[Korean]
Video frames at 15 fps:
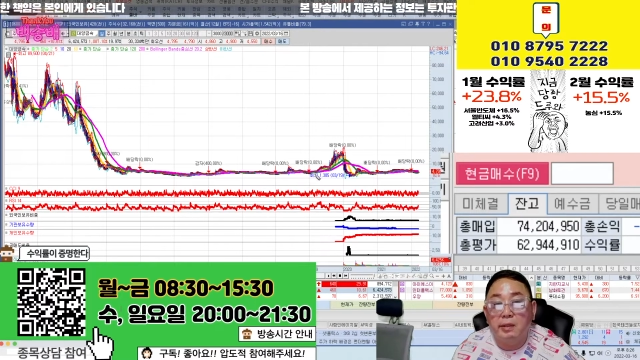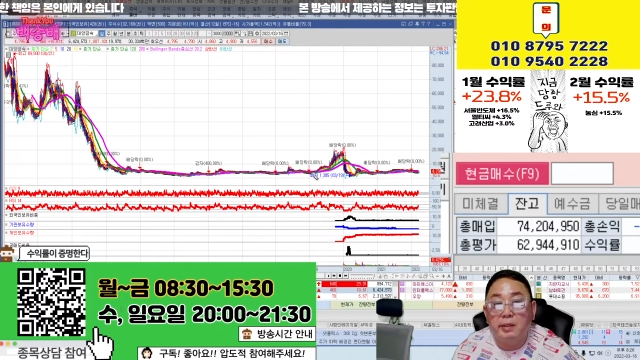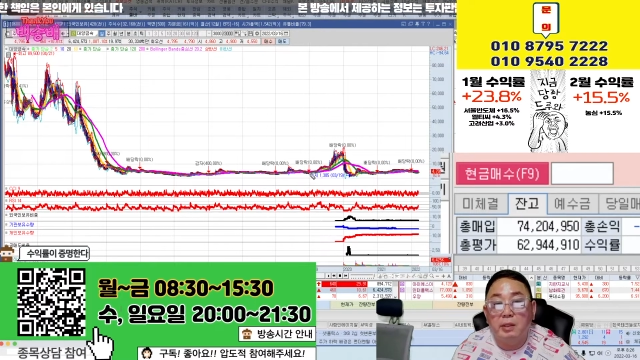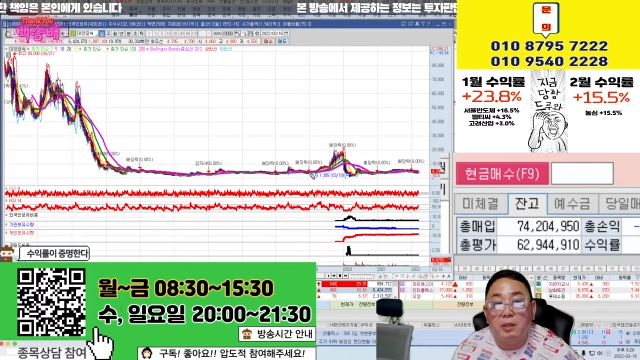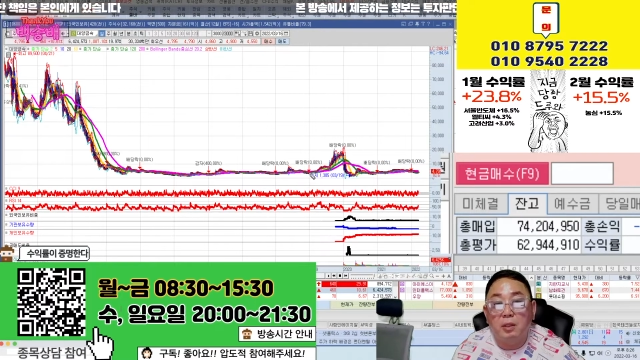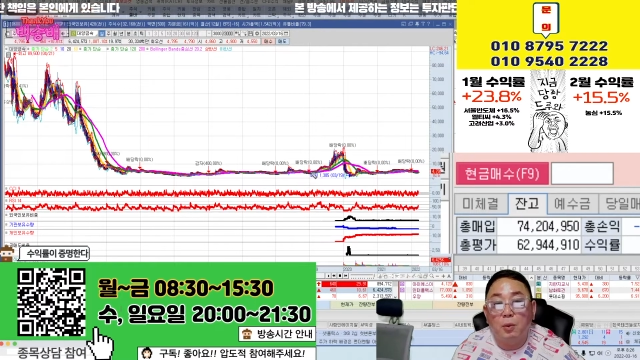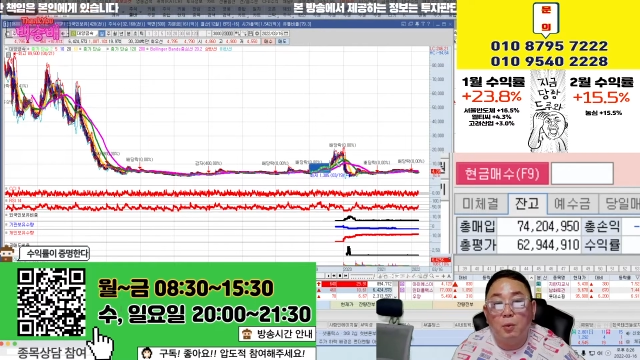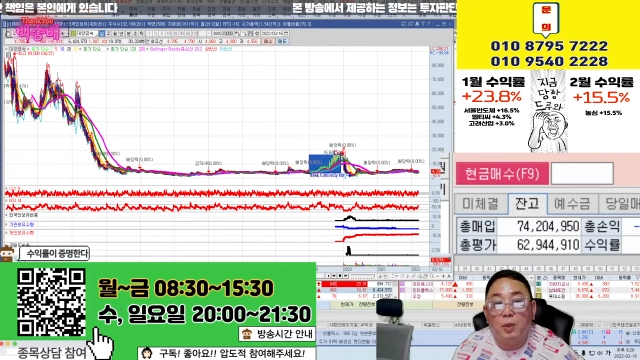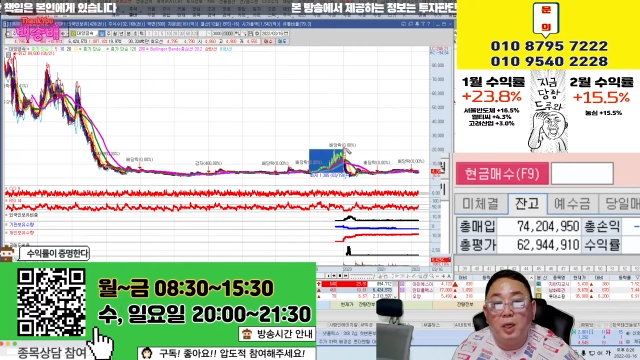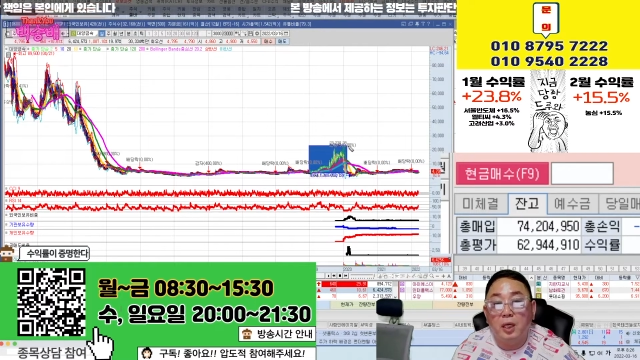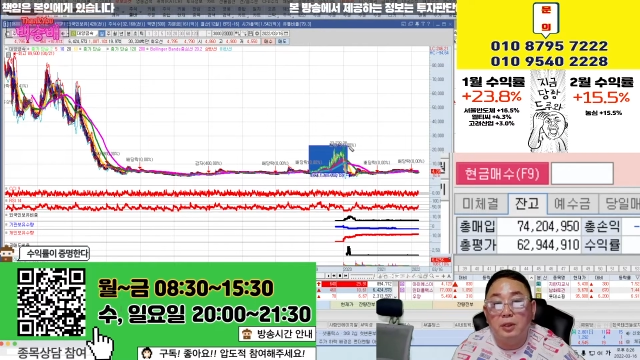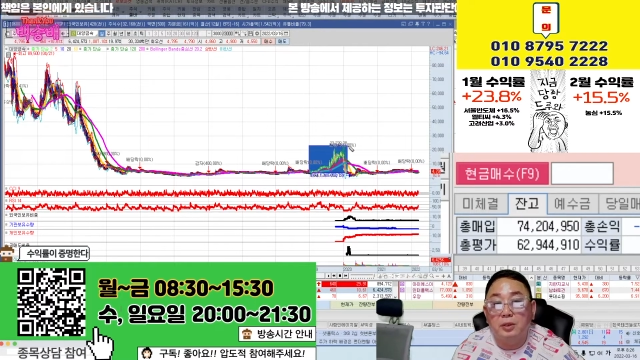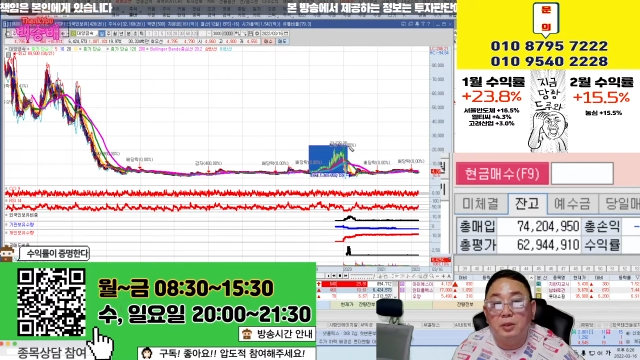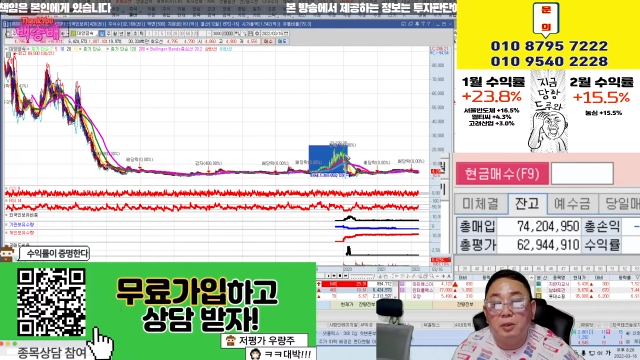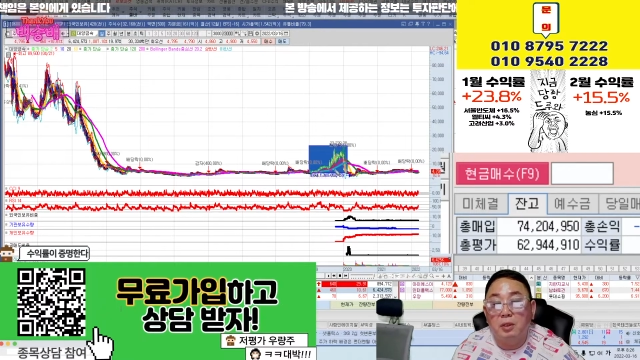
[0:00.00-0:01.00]
이렇게
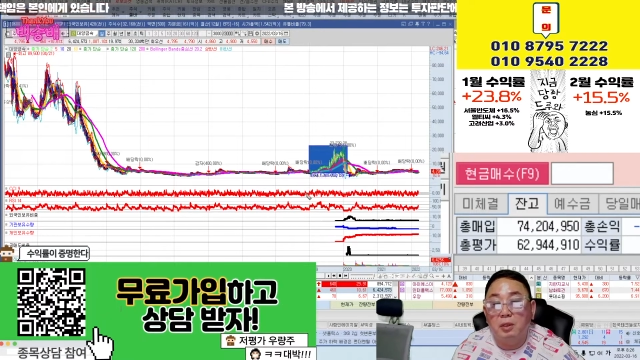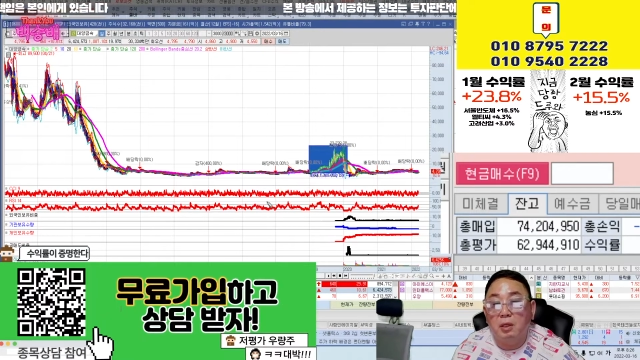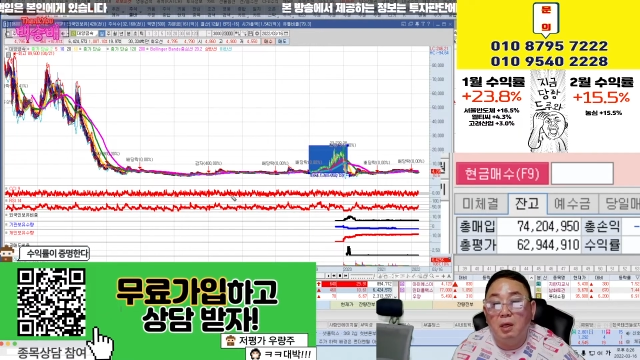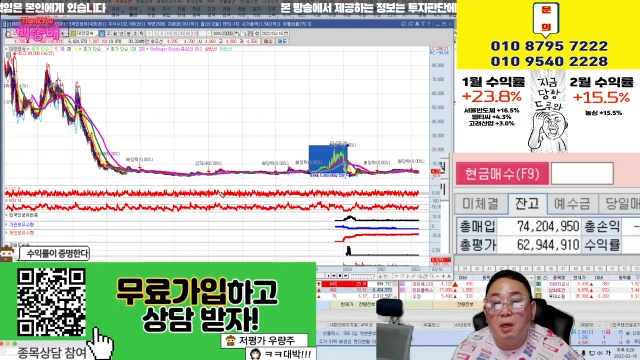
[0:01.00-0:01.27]
올라갔죠.